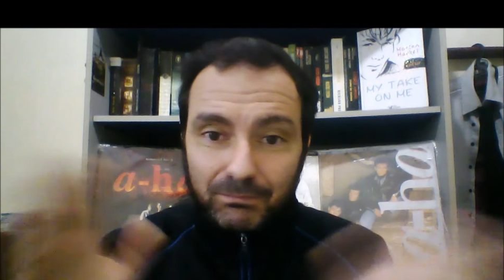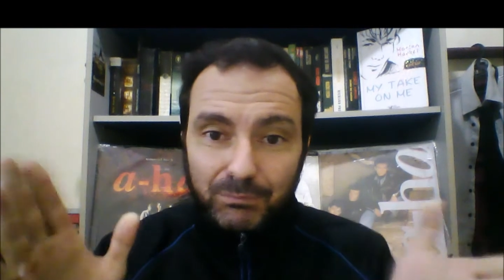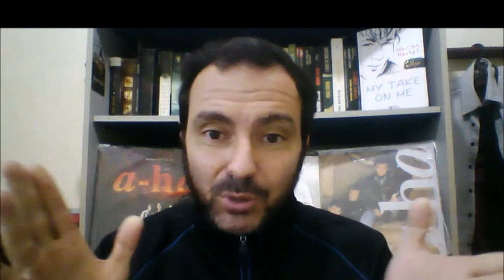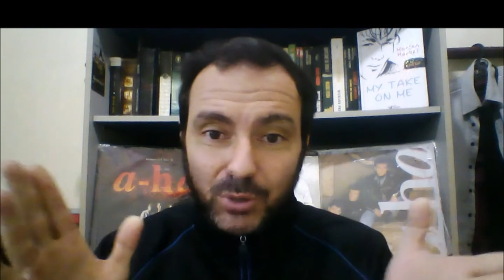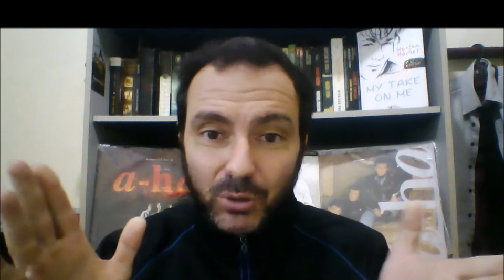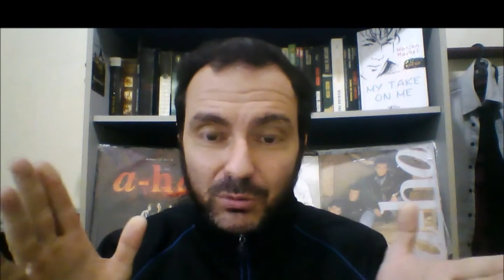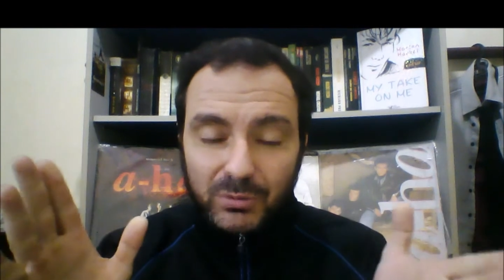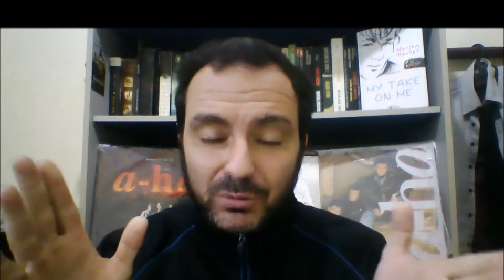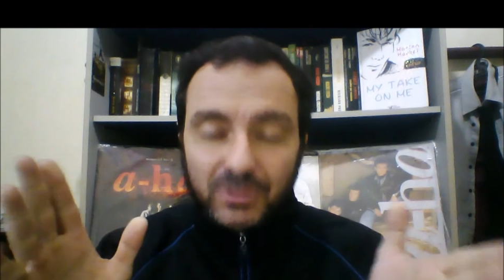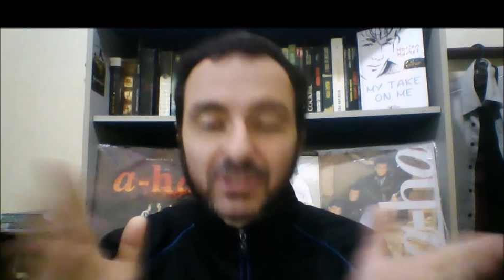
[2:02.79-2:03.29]

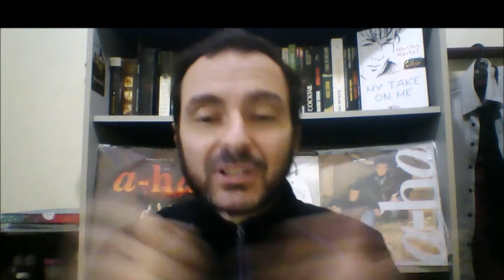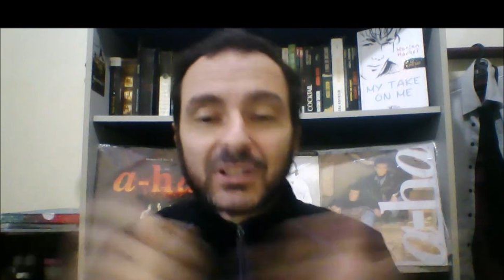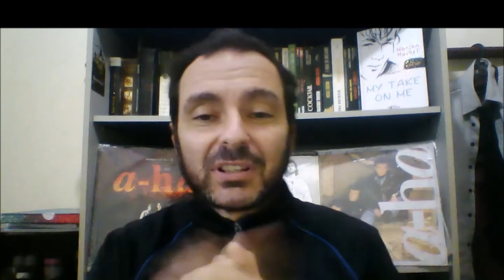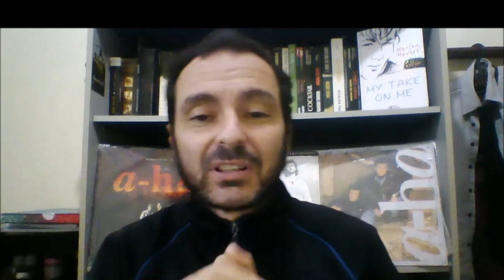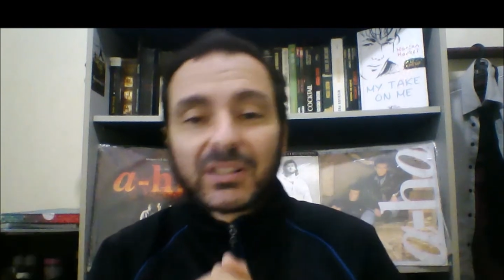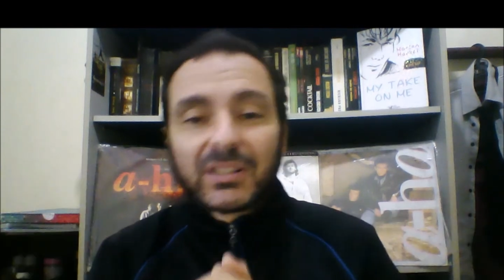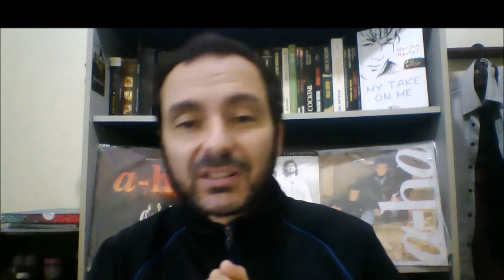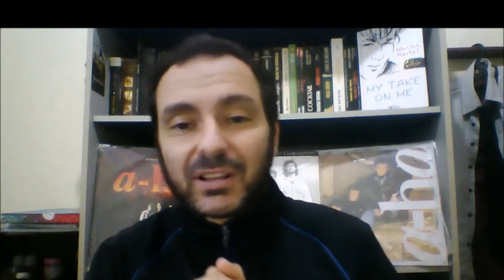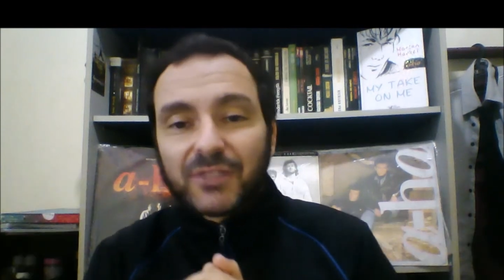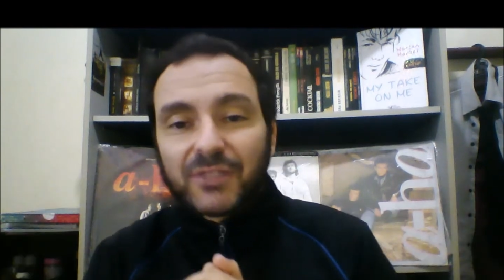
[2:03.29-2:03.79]
Pronto,
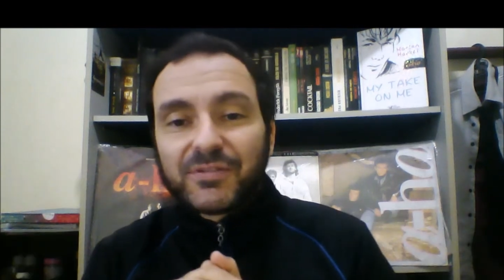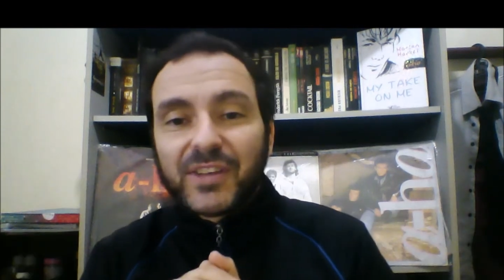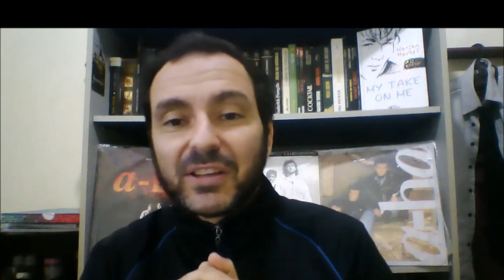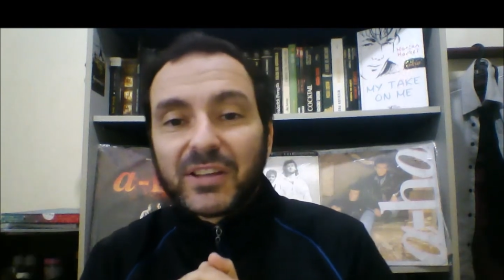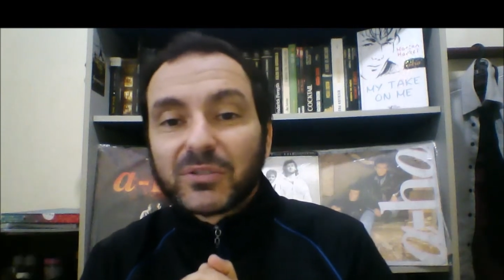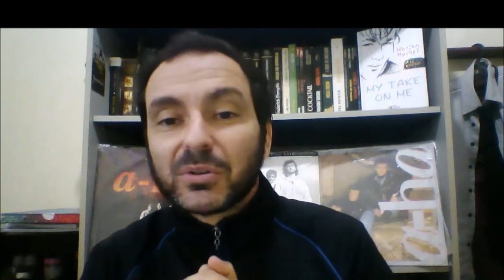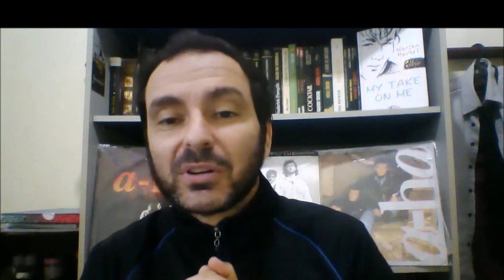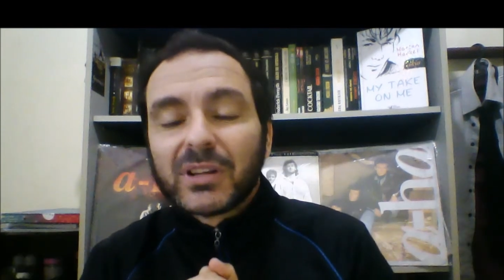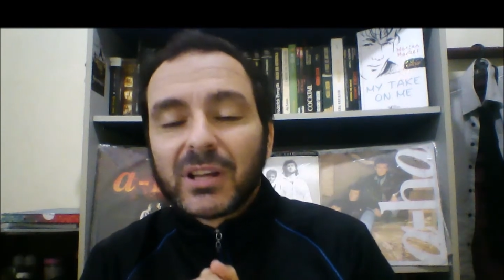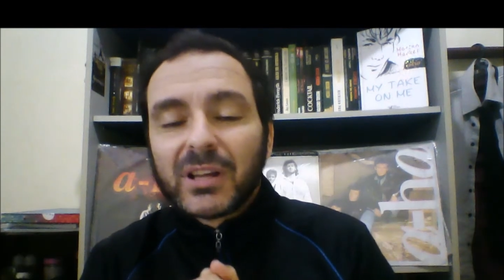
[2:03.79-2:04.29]
tá
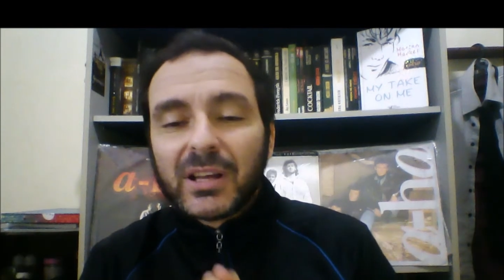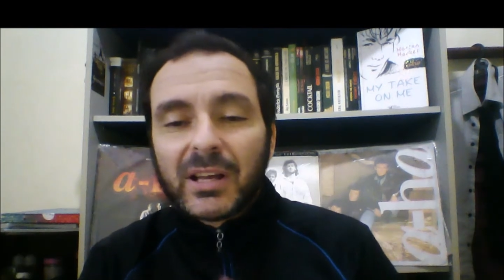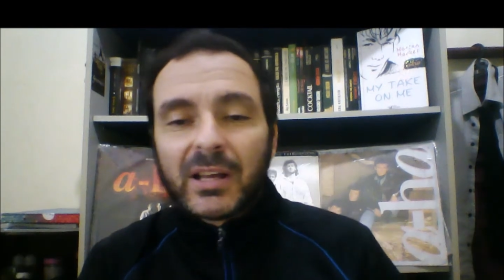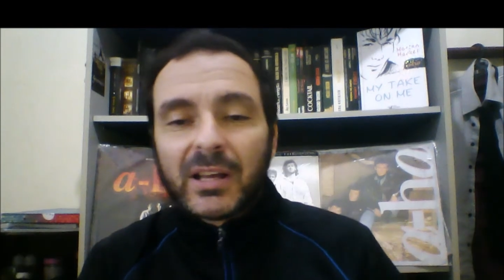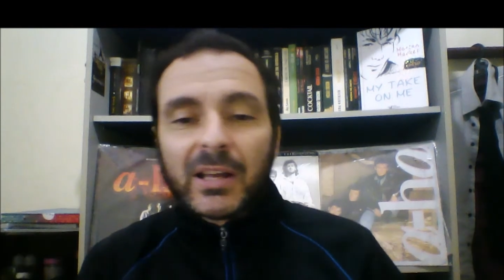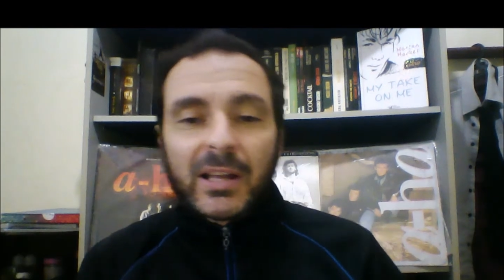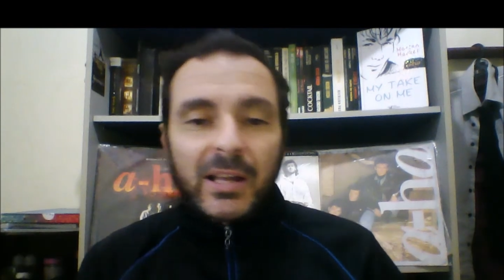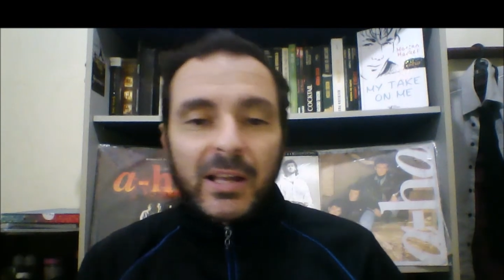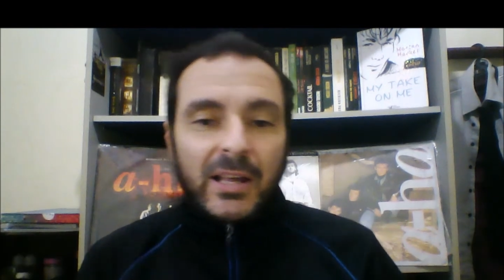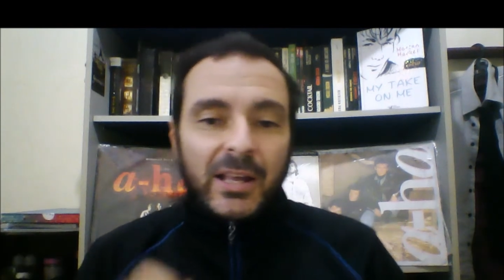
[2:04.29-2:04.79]
feito.
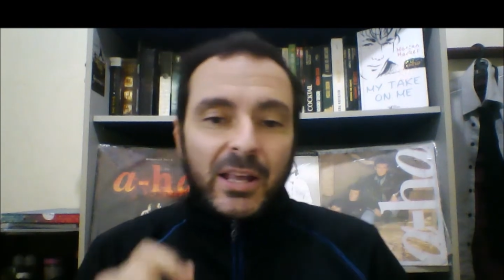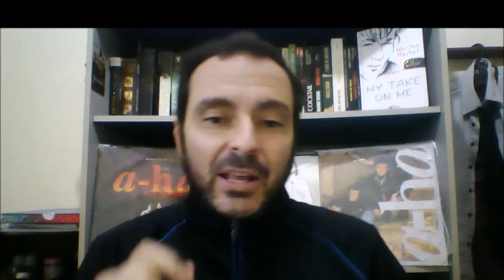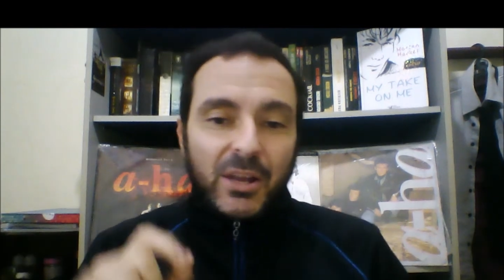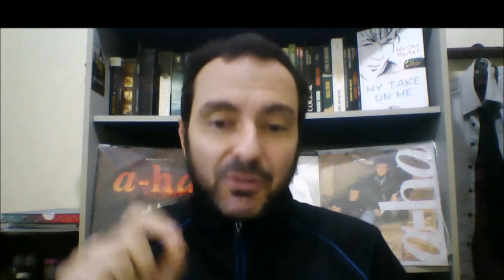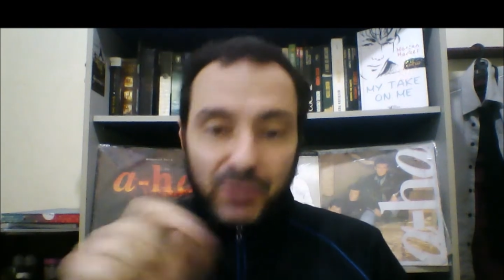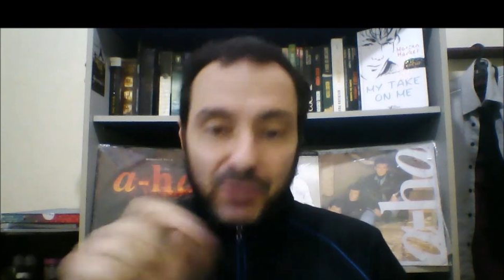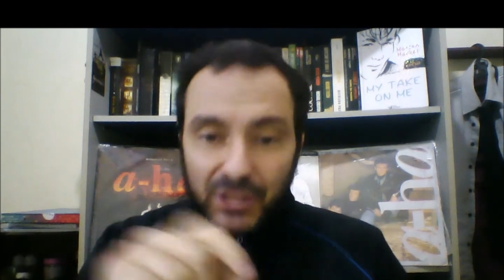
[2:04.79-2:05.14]
Eu